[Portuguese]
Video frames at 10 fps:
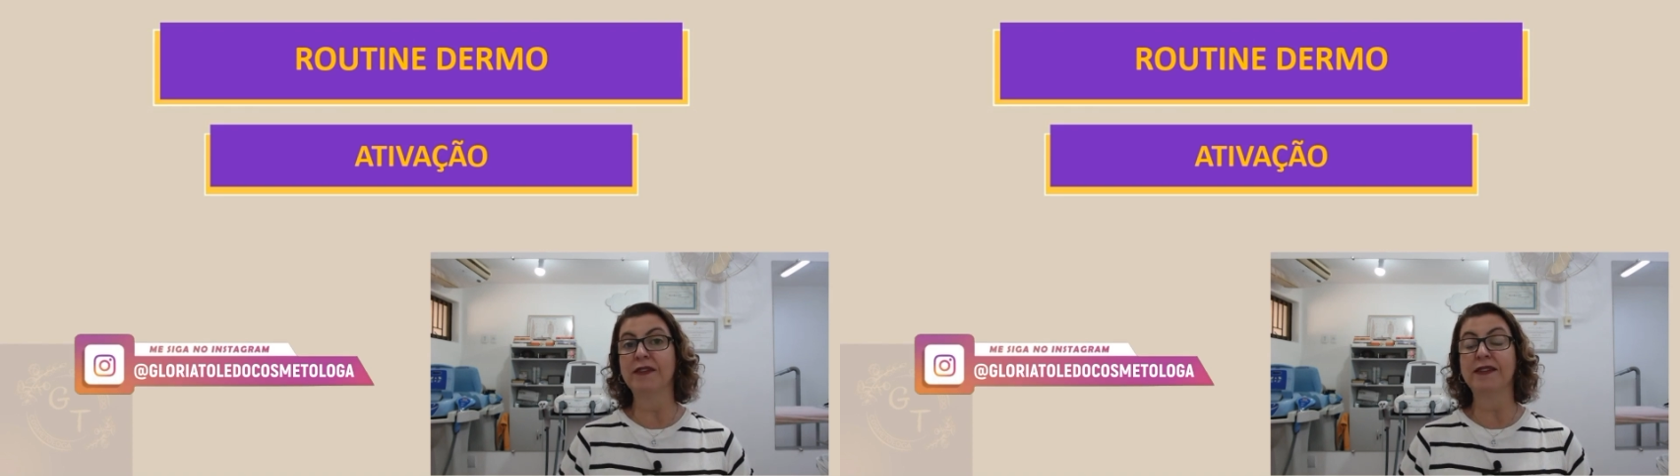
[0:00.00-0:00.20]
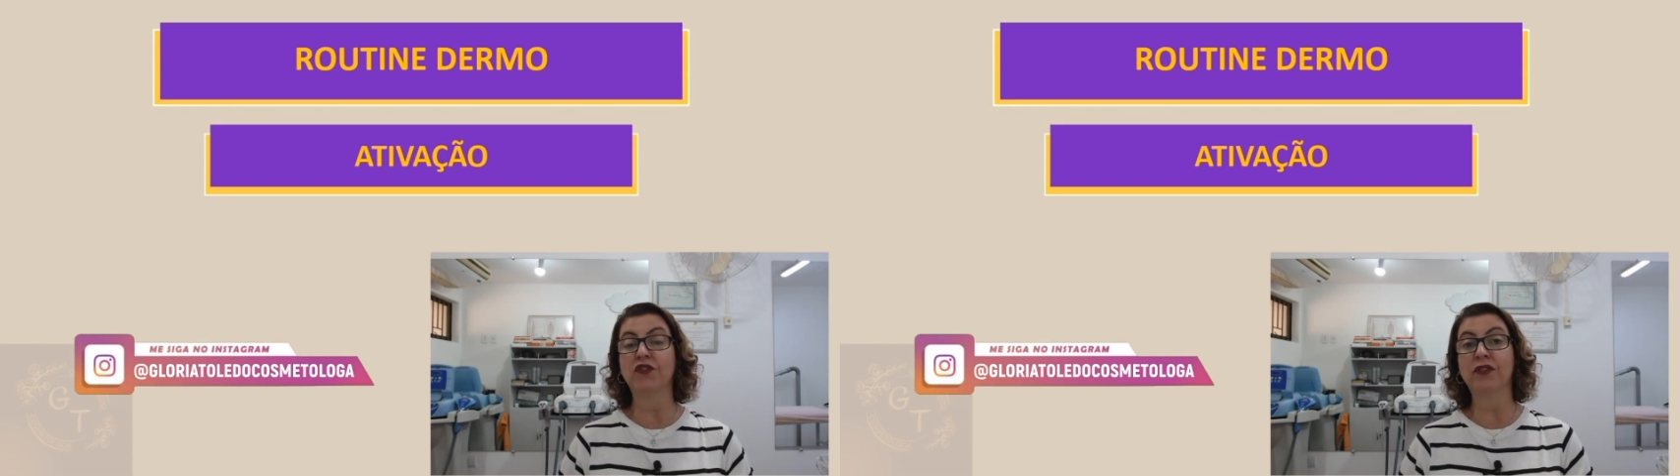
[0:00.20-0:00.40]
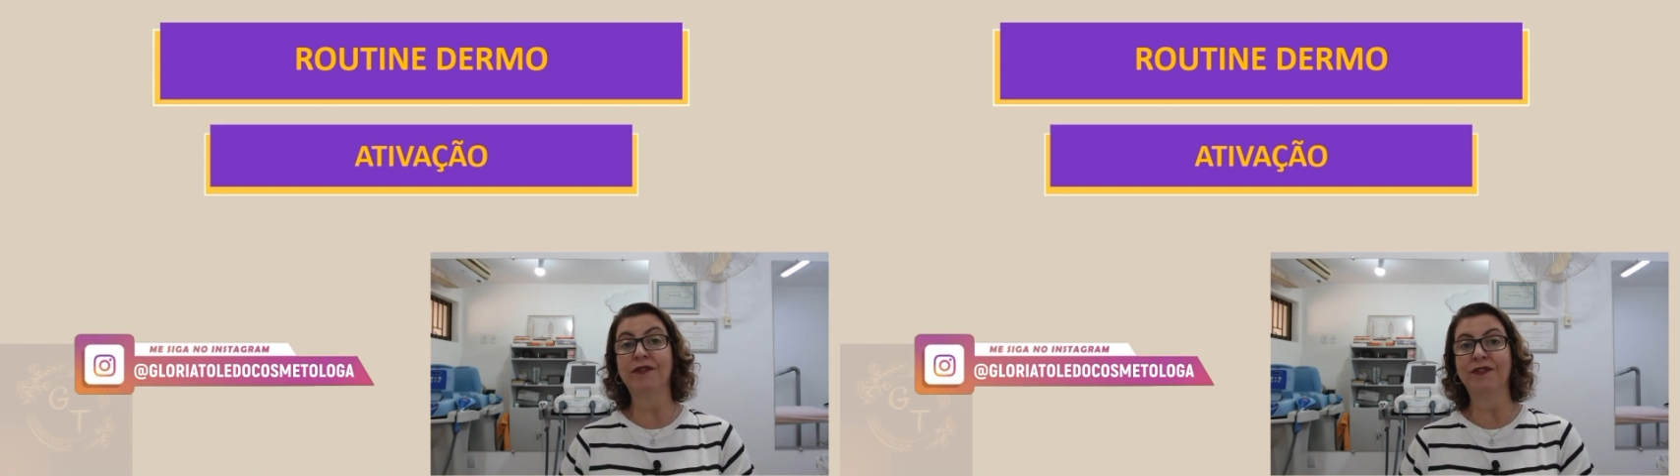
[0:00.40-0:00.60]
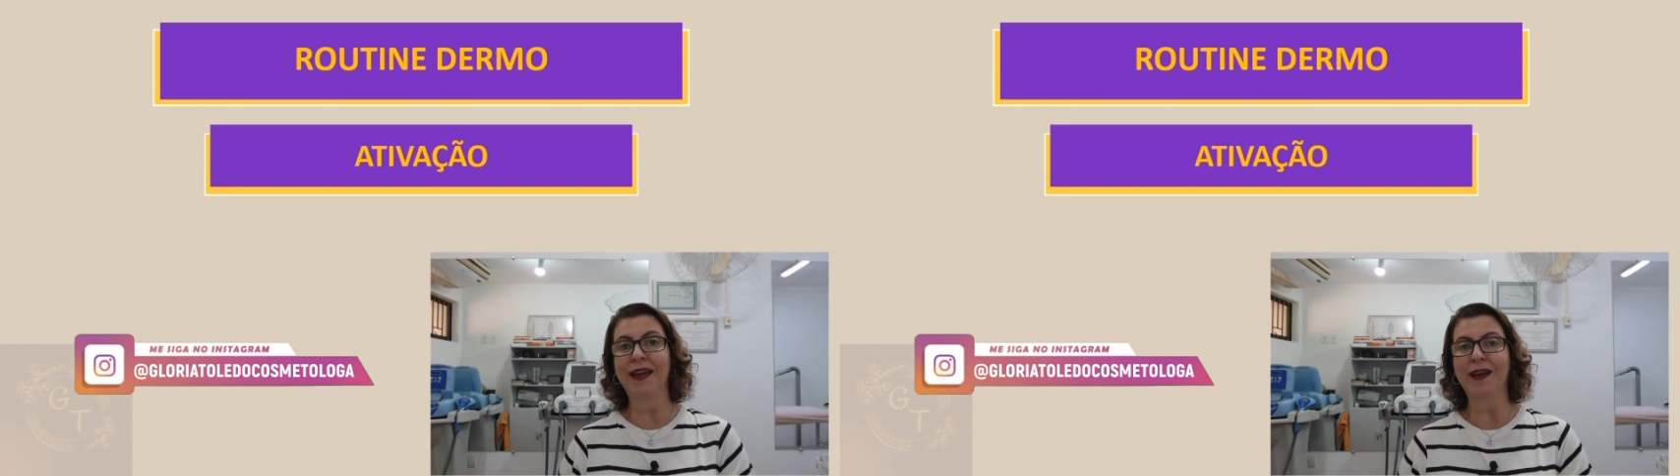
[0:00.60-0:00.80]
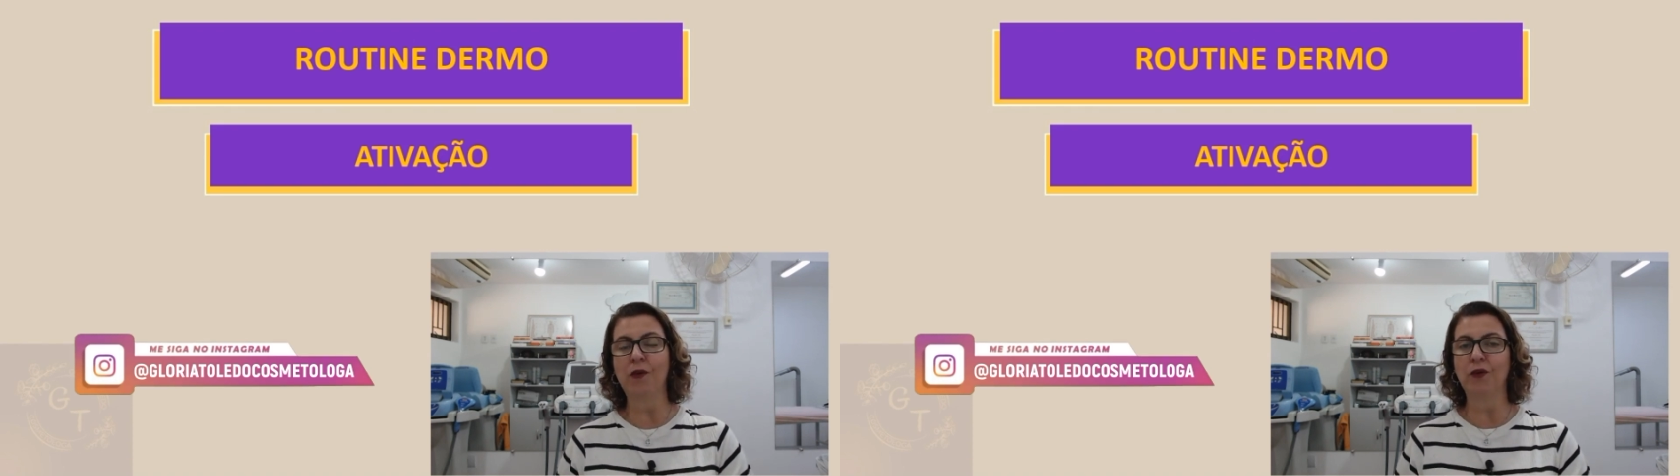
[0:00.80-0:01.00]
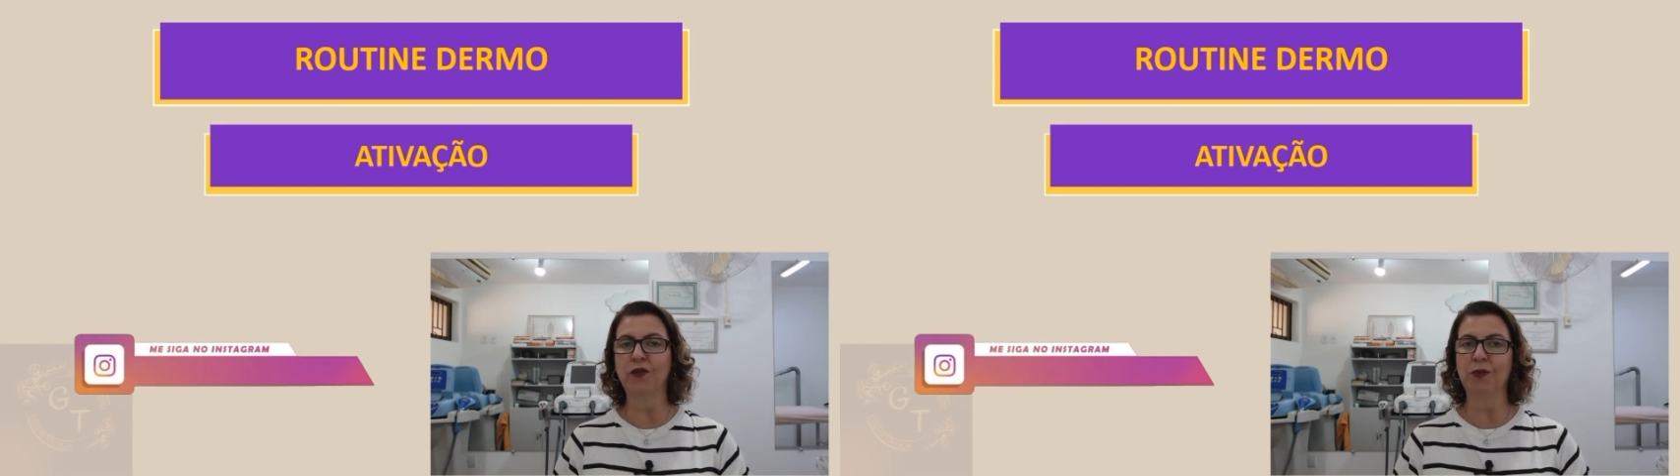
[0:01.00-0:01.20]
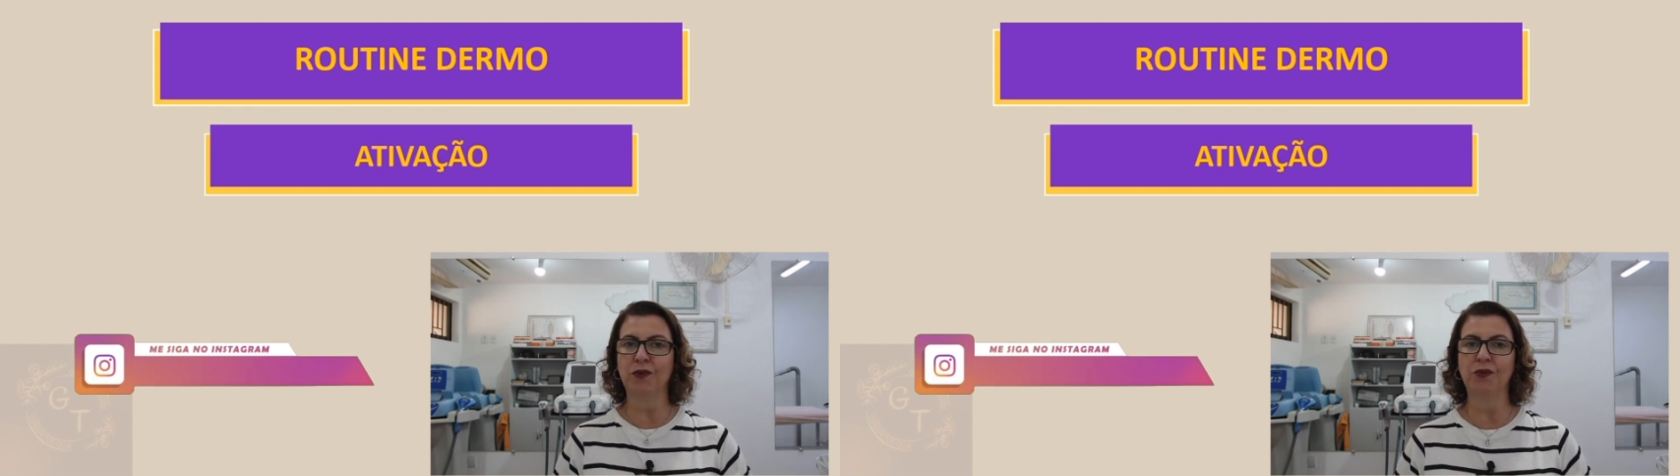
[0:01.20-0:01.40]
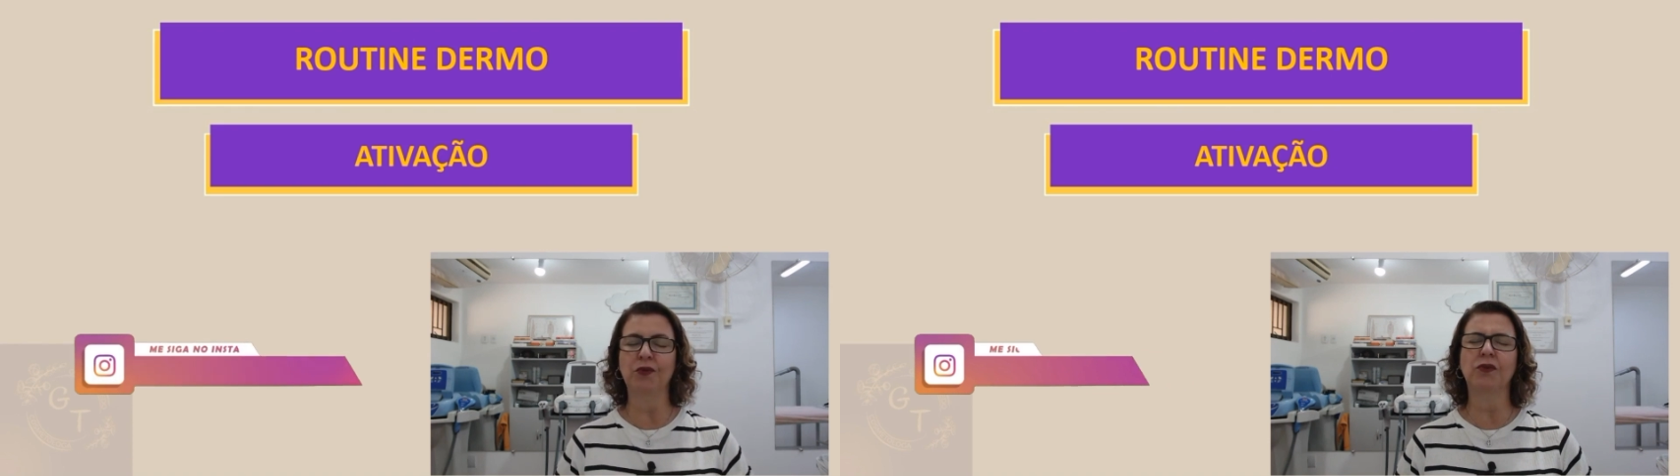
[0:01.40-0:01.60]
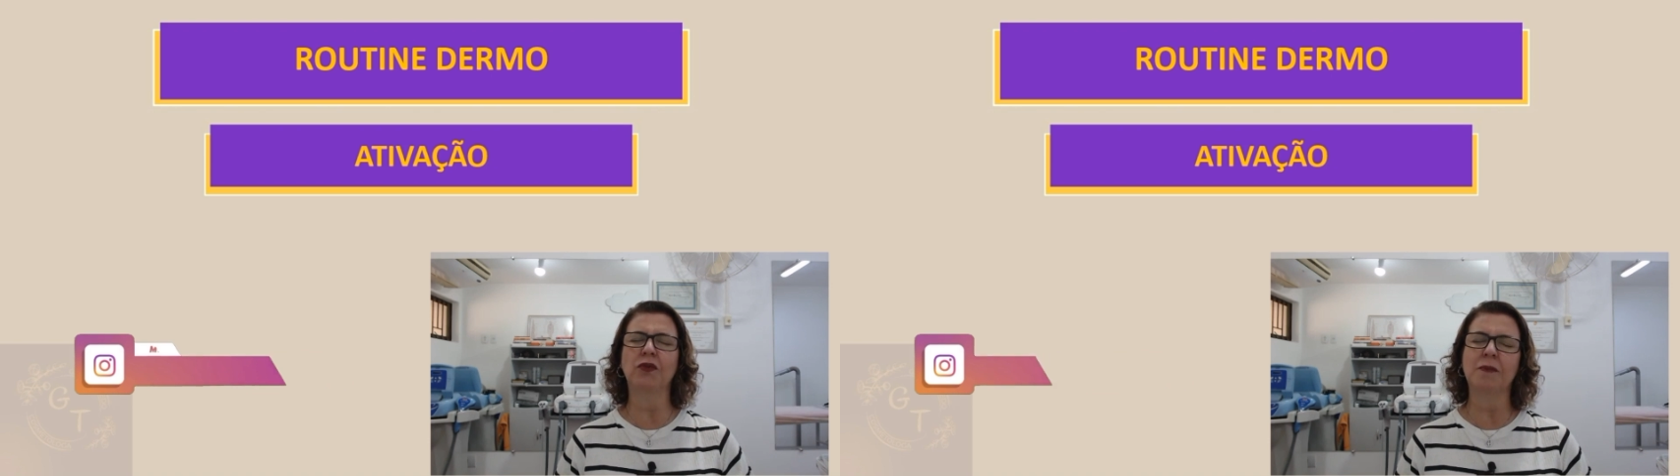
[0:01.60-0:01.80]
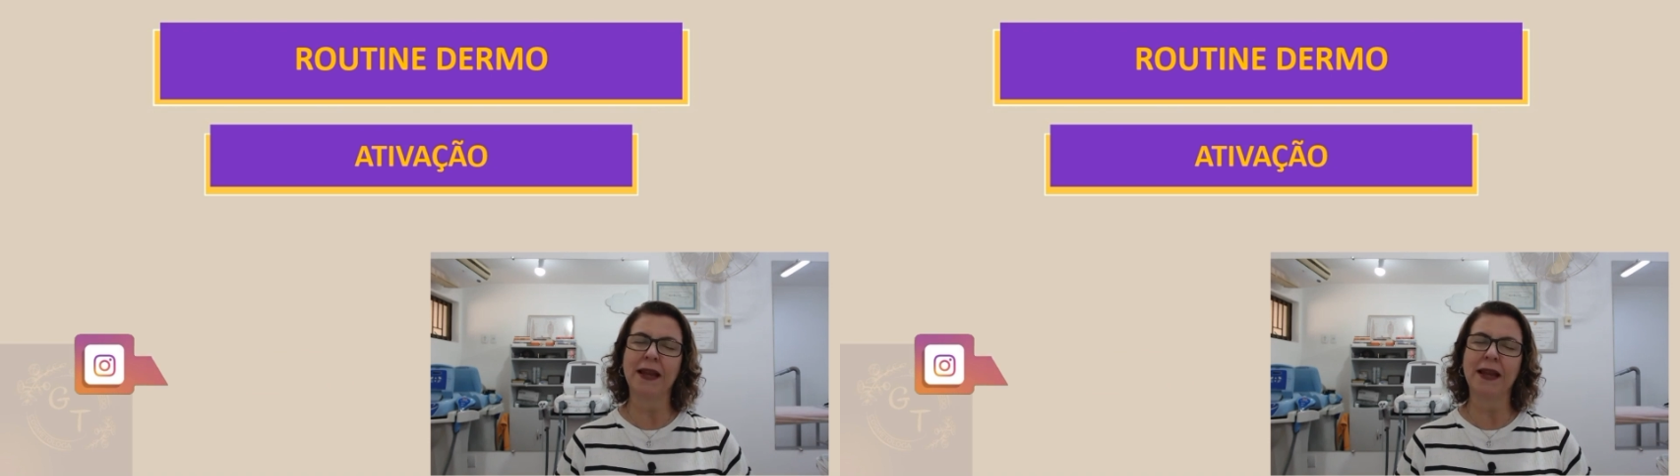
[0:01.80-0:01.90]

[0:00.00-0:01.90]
você tiver com os produtos,